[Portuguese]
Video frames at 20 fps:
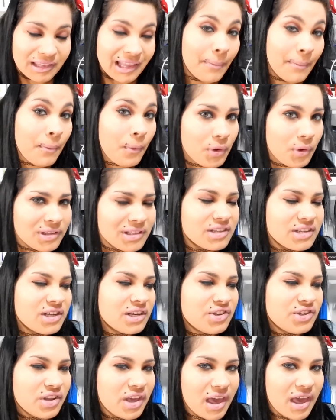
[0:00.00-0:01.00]
Tem muita
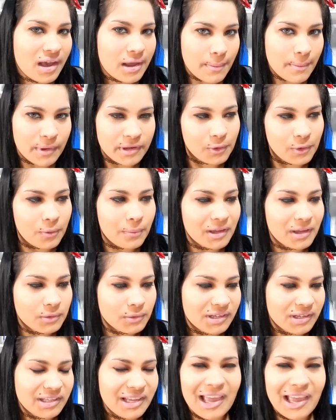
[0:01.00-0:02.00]
gente que reclama da
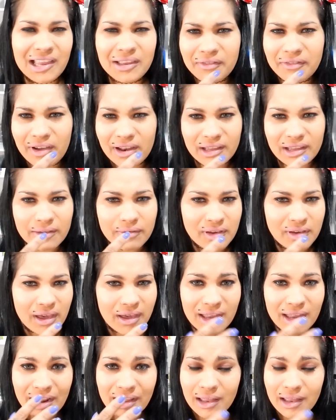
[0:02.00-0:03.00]
cobertura dele, fala que
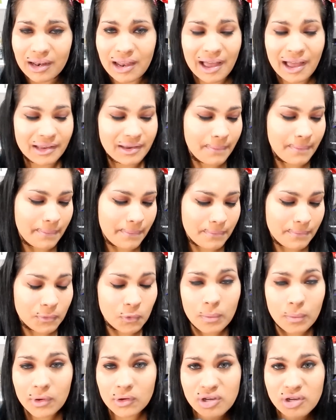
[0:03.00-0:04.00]
fica craquelado.
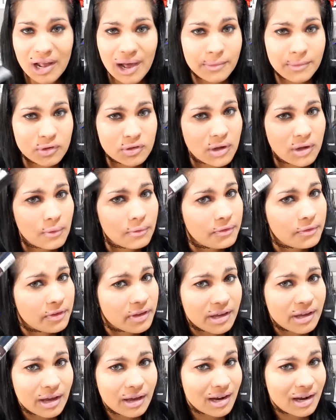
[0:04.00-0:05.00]
Nos meus lábios não
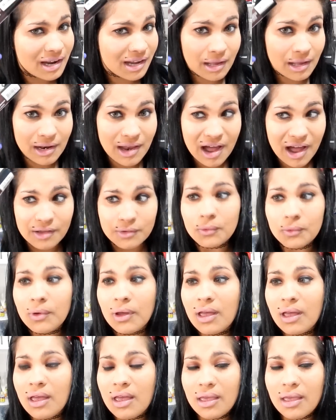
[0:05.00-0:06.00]
fica craquelado.
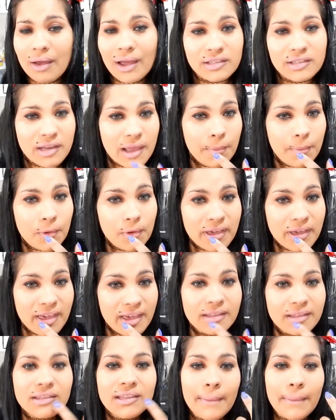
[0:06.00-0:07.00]
Acho que é
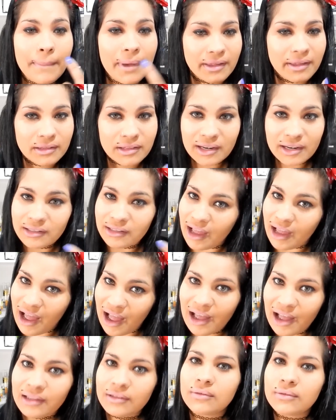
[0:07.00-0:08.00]
porque tá bem
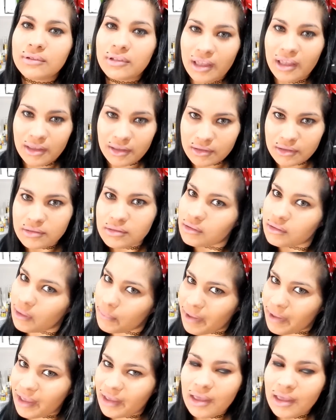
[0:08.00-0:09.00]
hidratado, tem isso
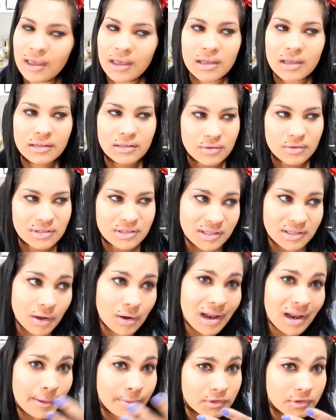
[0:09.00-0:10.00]
também. Então, se o
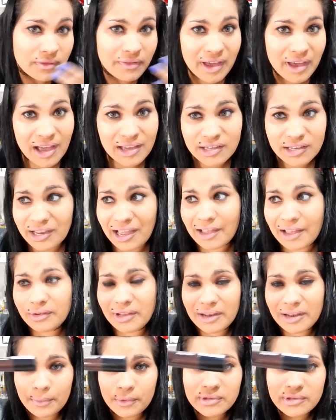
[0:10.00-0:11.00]
seu lábio estiver
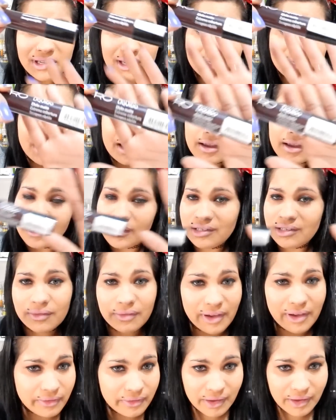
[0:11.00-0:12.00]
rachado, ele por ser secante
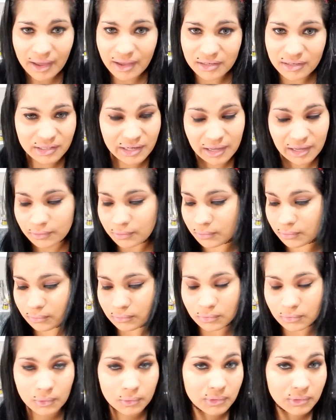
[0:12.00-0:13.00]
vai ficar rachado,
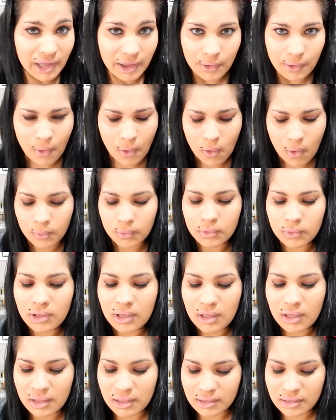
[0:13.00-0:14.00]
não tem como,
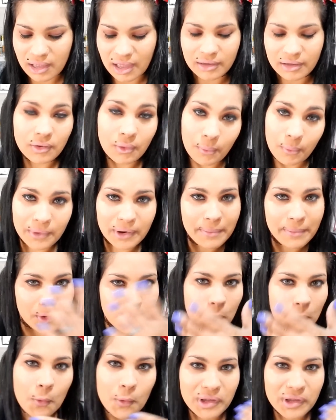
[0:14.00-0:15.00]
tá? Então
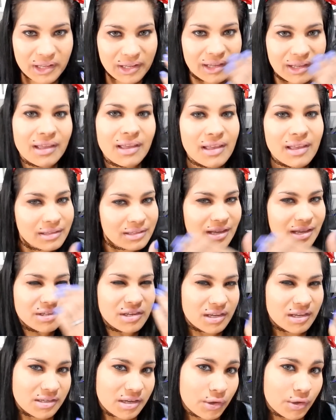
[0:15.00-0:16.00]
primeiro cuida
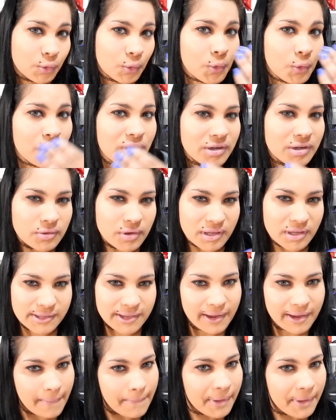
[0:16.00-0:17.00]
das rachaduras, do
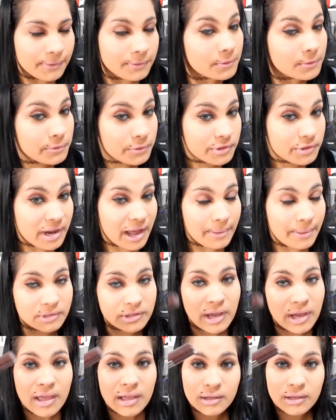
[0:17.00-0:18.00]
ressecamento dos
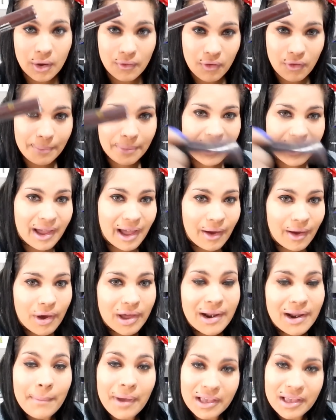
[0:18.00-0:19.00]
lábios. Então vou aplicar
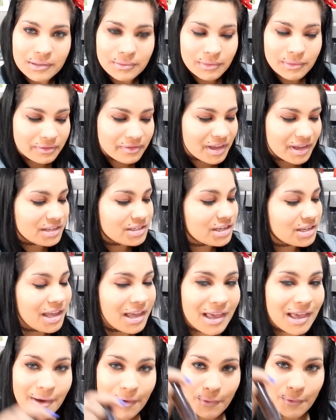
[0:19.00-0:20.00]
agora mais uma vez
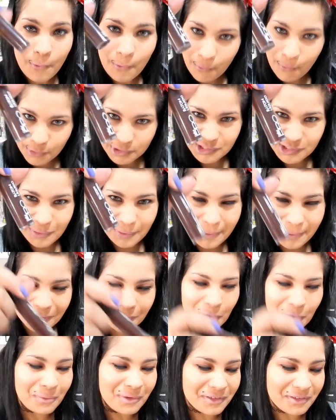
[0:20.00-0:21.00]
o último
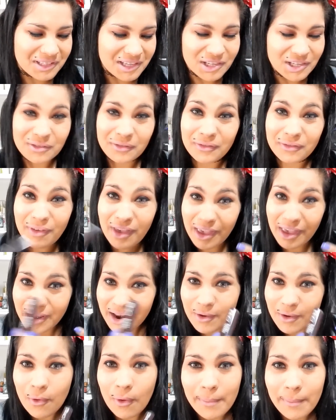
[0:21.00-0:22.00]
batom para vocês
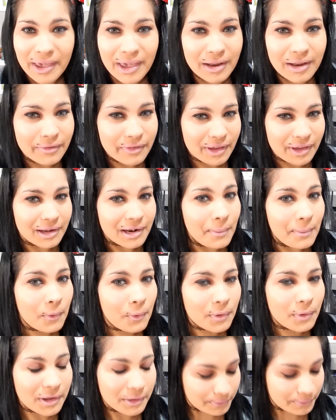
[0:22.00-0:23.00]
verem como é que ele fica na
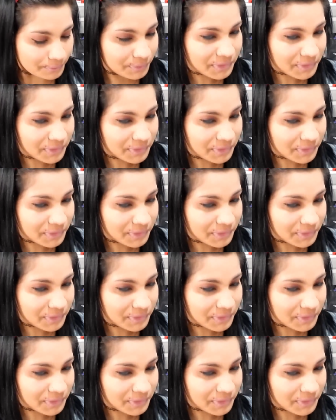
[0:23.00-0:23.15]
boca.